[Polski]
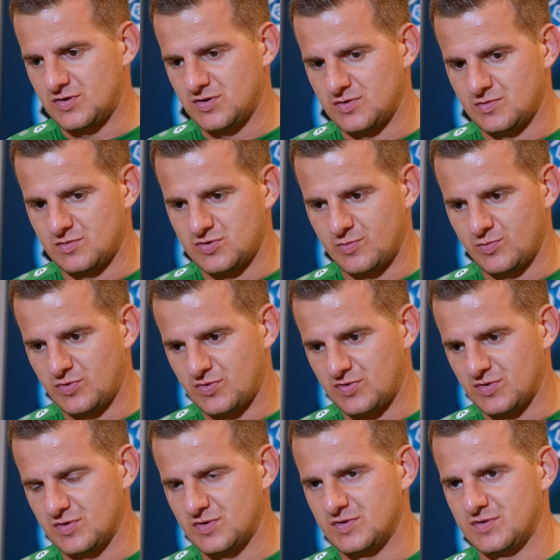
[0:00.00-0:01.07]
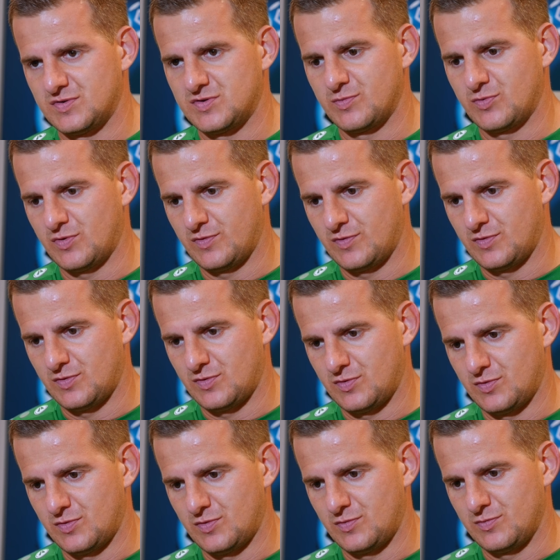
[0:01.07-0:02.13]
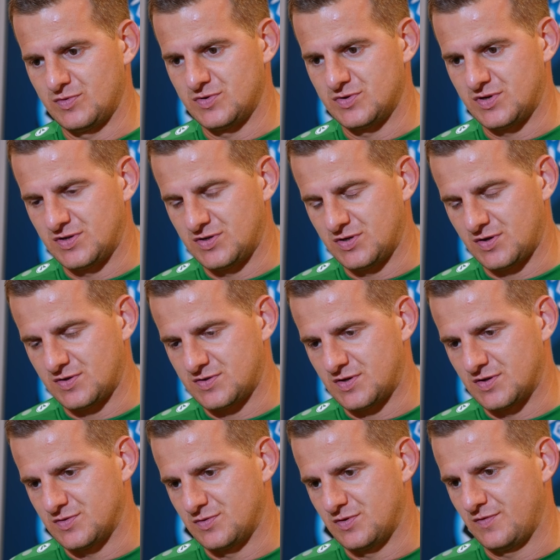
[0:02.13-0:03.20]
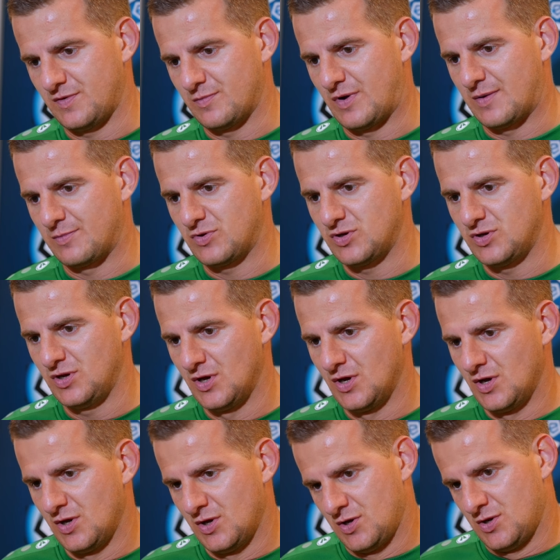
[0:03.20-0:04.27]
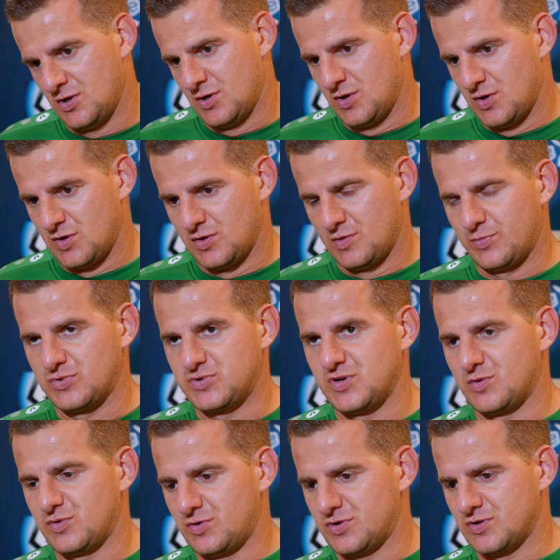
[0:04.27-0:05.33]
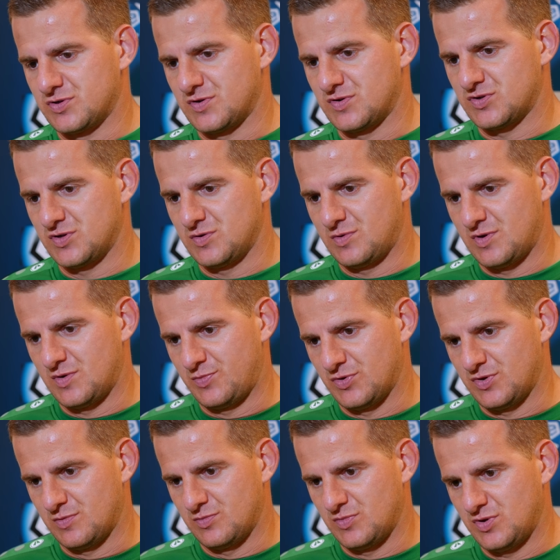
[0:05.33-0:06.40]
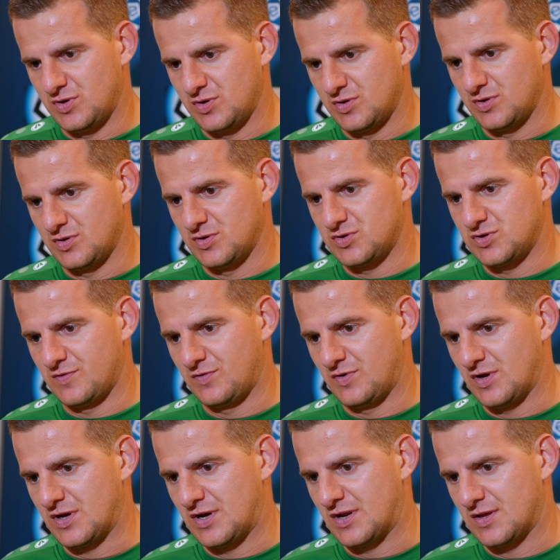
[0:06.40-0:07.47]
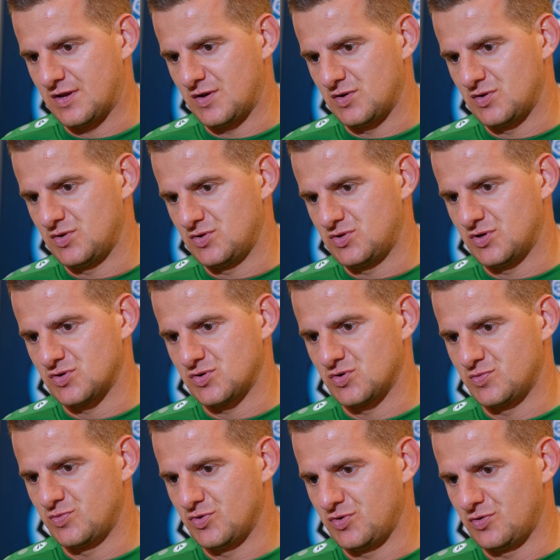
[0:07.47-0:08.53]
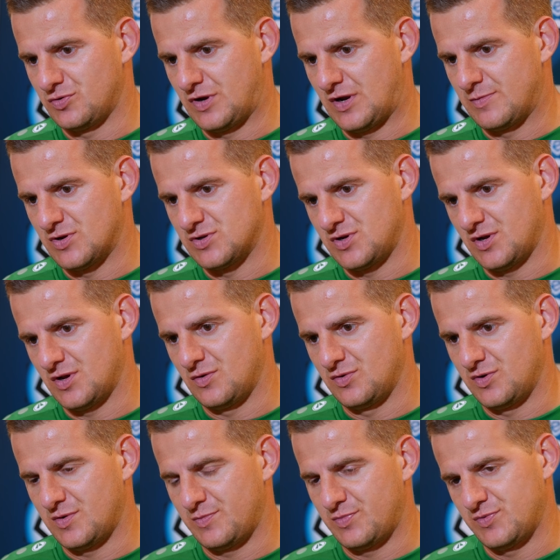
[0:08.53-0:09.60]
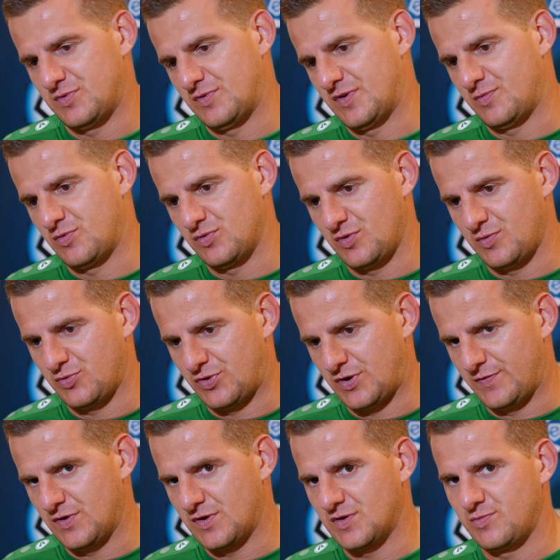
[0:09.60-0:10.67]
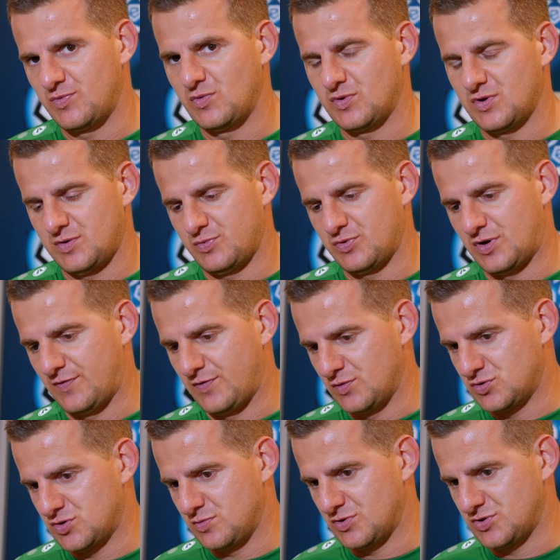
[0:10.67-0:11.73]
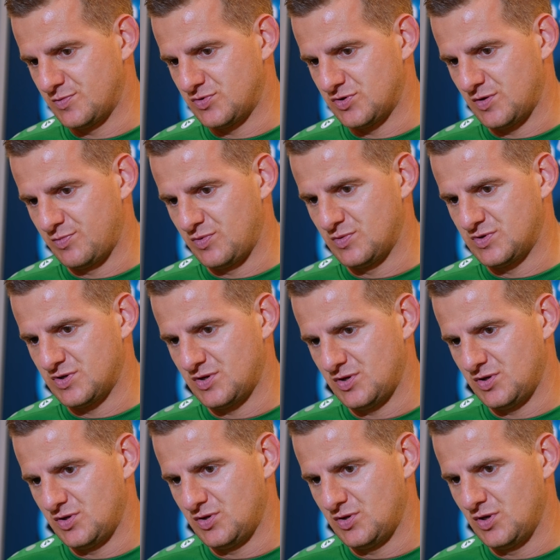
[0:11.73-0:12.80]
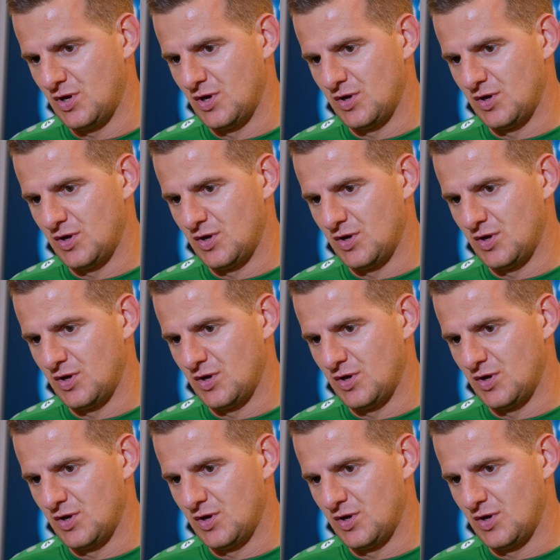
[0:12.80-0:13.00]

się, no, szybko, szybko w międzyczasie tak stracone dwie bramki, no podcięło troszeczkę skrzydła, no potem y, czerwona kartka i ciężko już było to odrabiać. Jagiellonia to zespół, który potrafi grać piłkę, potrafi utrzymać się przy tej piłce i,